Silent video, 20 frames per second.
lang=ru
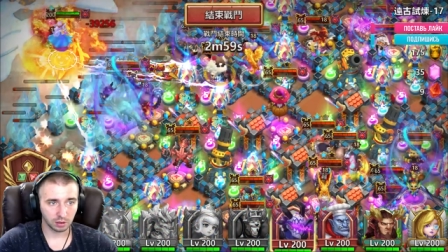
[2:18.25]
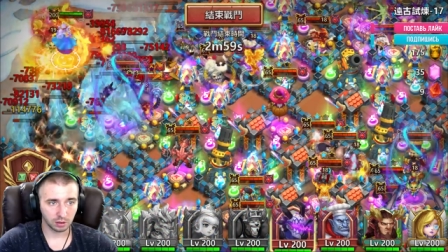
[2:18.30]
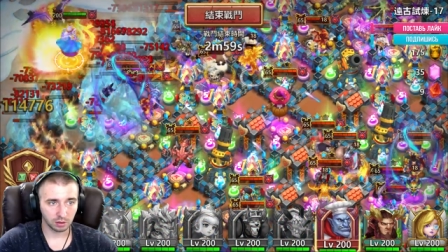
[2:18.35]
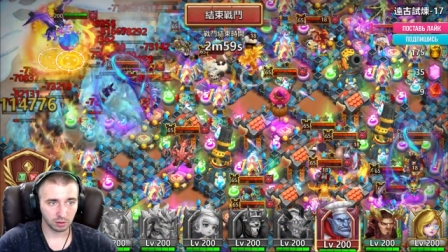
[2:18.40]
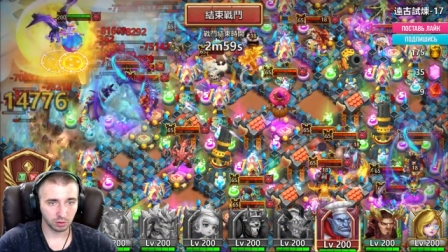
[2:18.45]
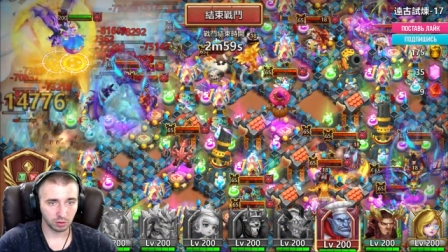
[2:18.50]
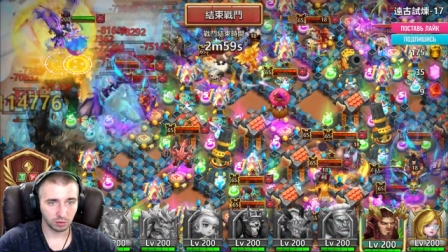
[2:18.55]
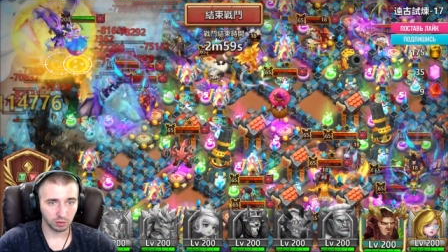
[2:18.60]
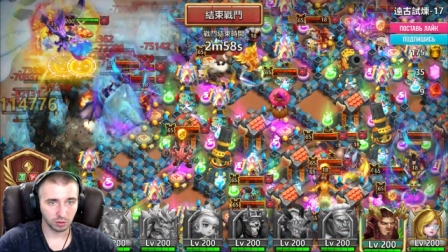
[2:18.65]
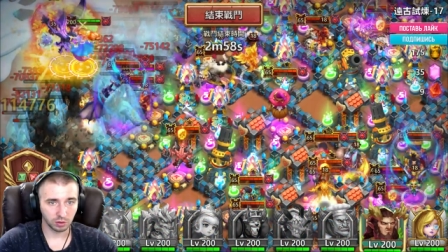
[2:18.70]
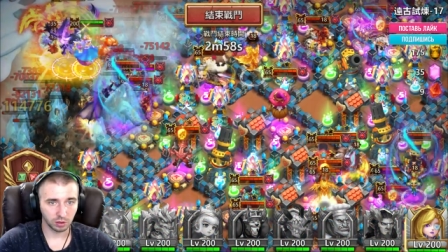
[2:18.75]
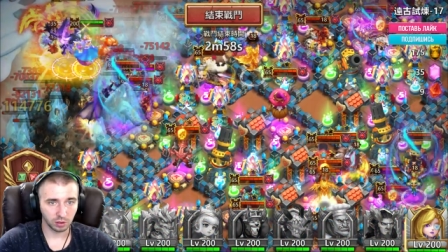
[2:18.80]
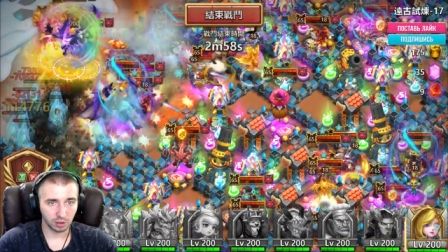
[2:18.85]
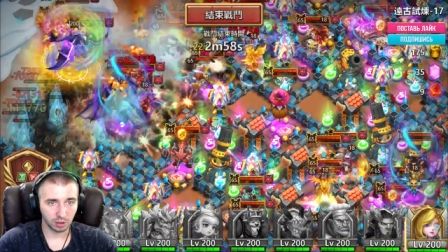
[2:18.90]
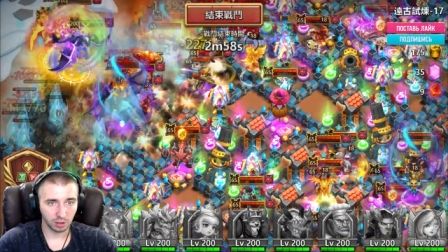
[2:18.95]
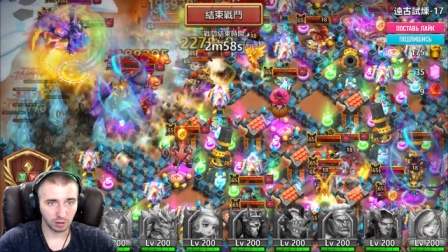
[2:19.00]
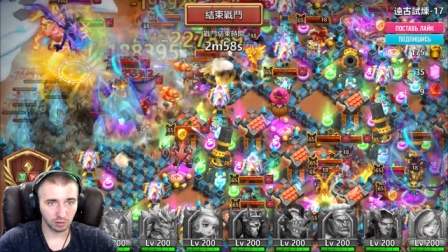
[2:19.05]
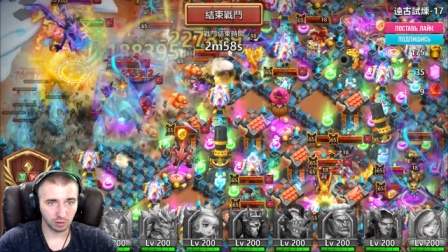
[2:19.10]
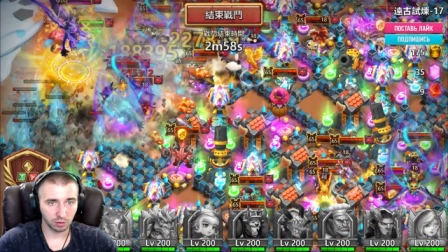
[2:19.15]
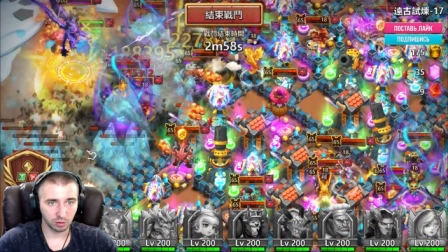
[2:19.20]
Но вот
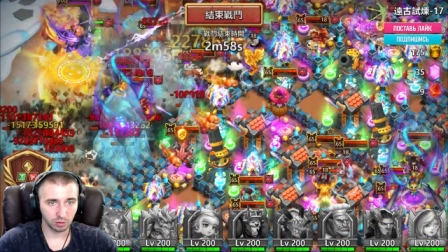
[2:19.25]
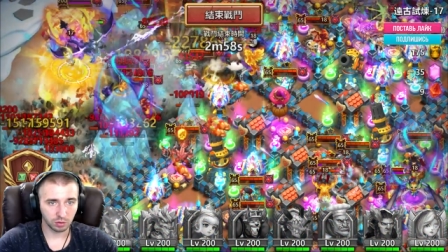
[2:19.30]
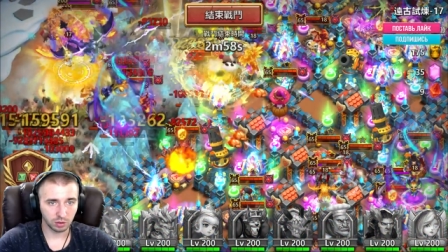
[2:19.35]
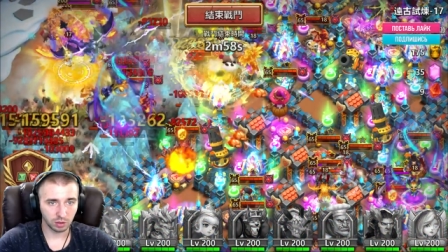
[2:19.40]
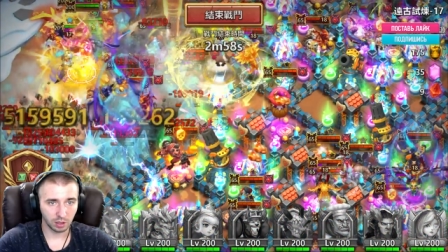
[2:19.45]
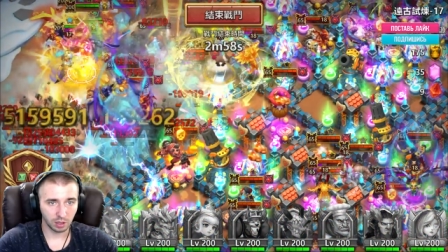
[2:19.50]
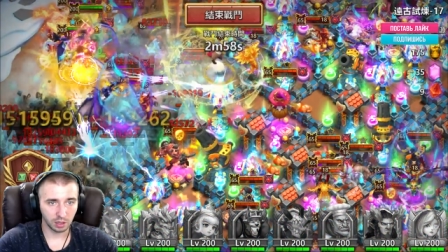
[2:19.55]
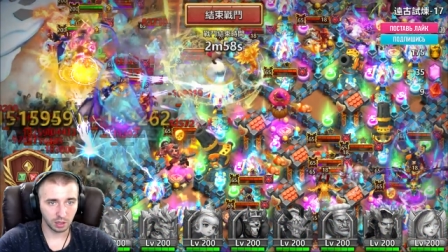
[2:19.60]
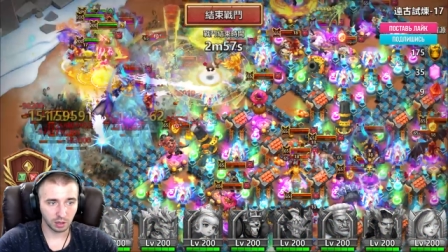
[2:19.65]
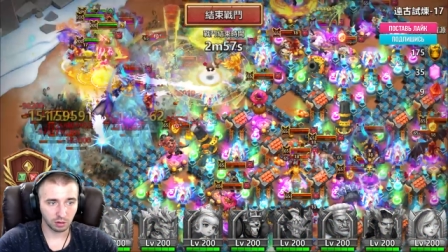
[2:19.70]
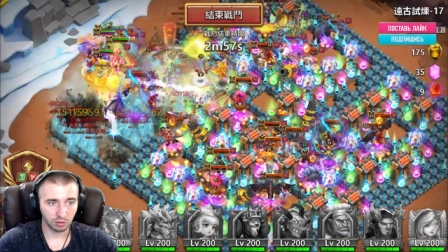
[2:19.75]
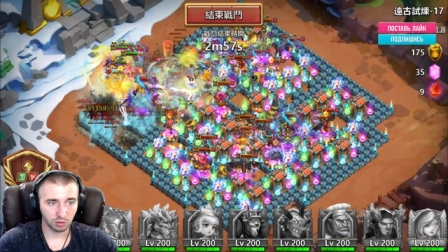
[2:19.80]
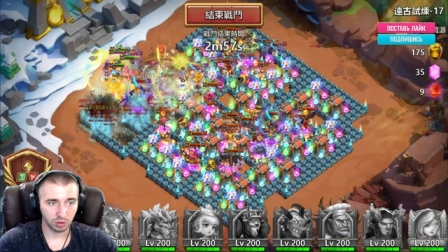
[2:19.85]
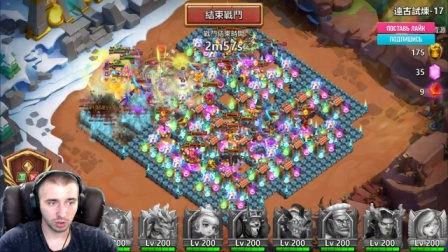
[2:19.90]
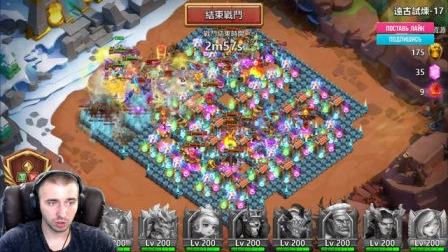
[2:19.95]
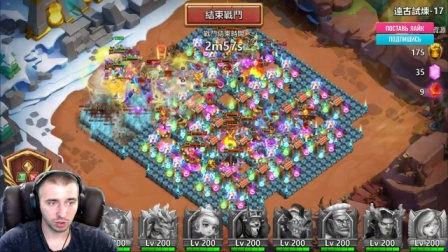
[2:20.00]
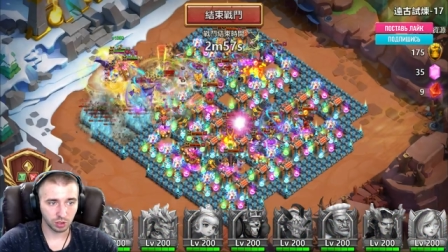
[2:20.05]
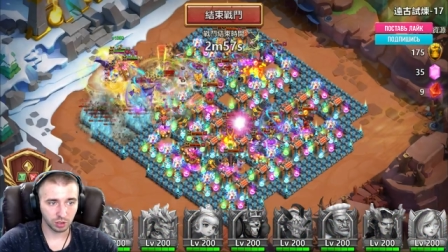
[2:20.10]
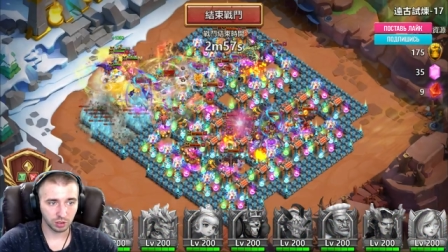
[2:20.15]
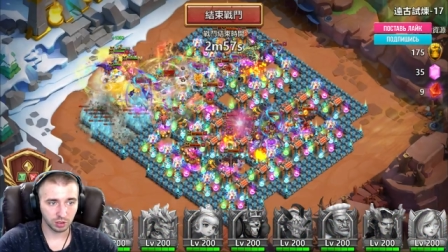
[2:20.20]
такие вот усиления, а уже
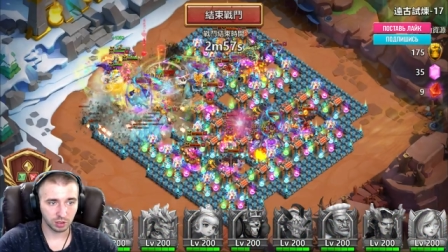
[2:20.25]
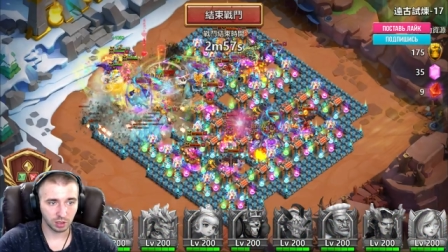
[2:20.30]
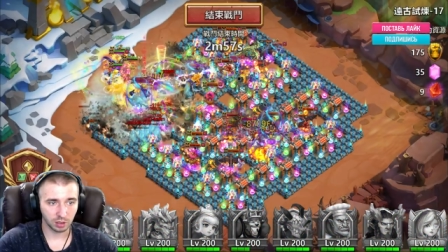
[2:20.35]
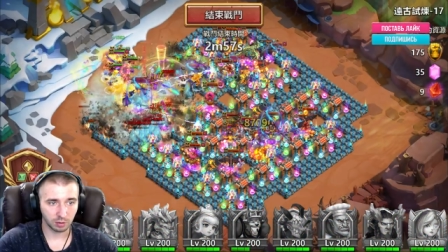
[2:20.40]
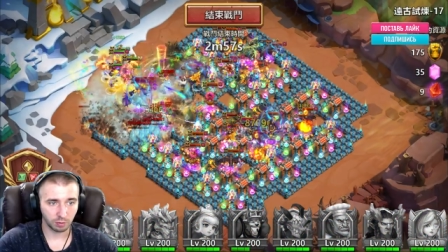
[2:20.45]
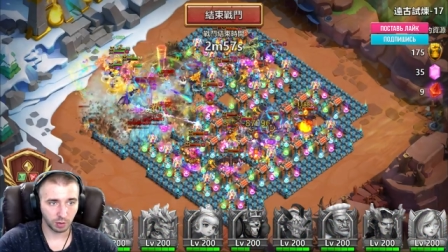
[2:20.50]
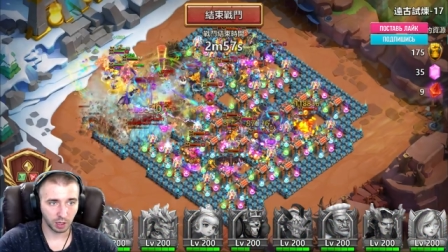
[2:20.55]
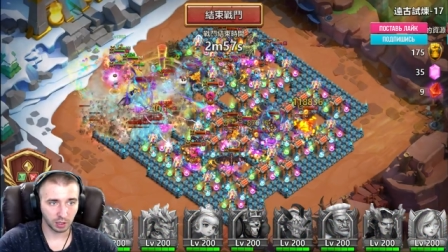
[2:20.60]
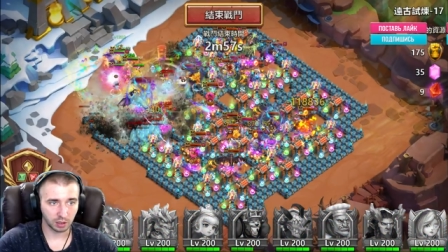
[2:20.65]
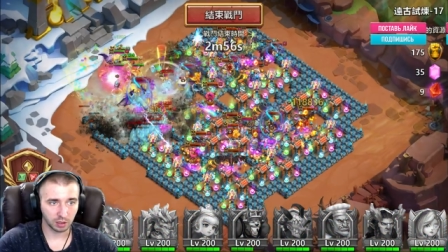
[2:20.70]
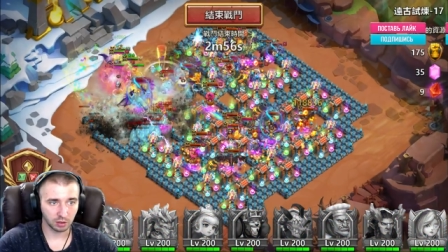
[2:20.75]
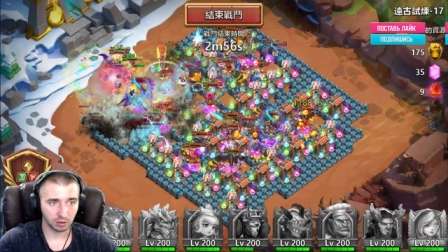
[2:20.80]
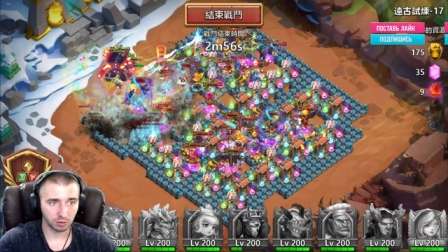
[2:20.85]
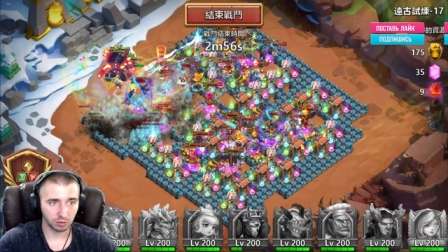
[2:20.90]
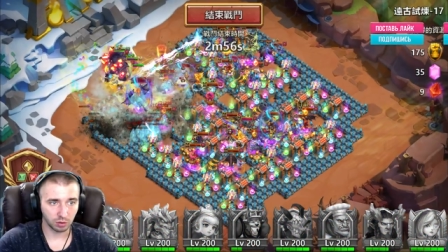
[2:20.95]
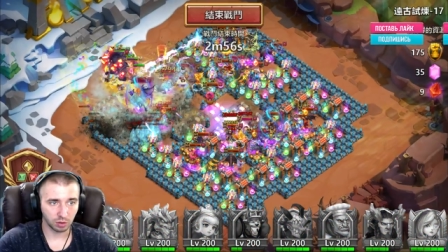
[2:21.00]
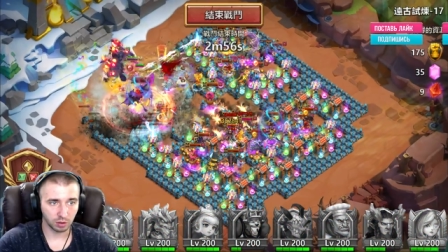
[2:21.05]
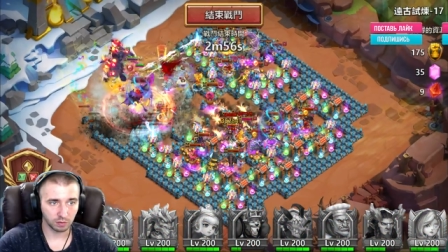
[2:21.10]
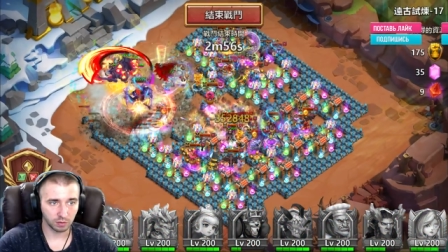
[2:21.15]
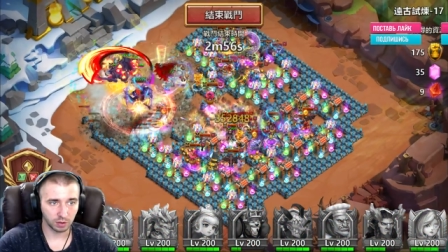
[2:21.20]
65
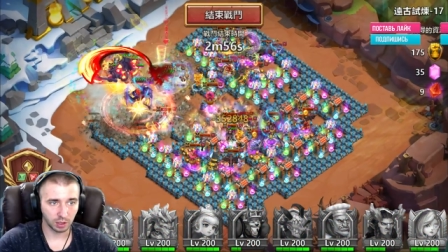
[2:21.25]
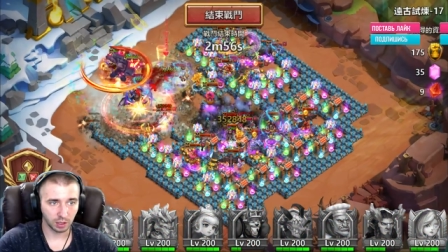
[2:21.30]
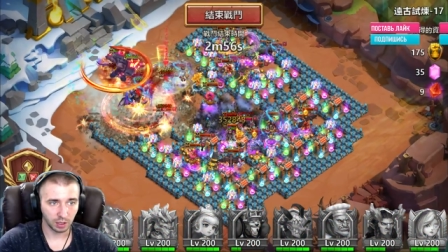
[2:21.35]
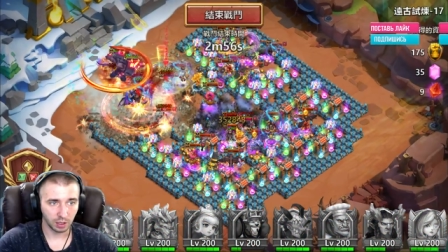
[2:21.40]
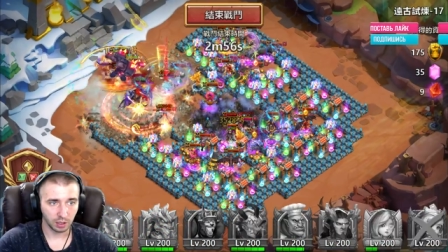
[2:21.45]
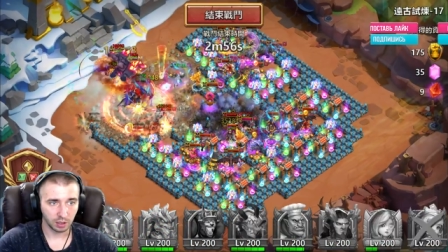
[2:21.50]
уровни.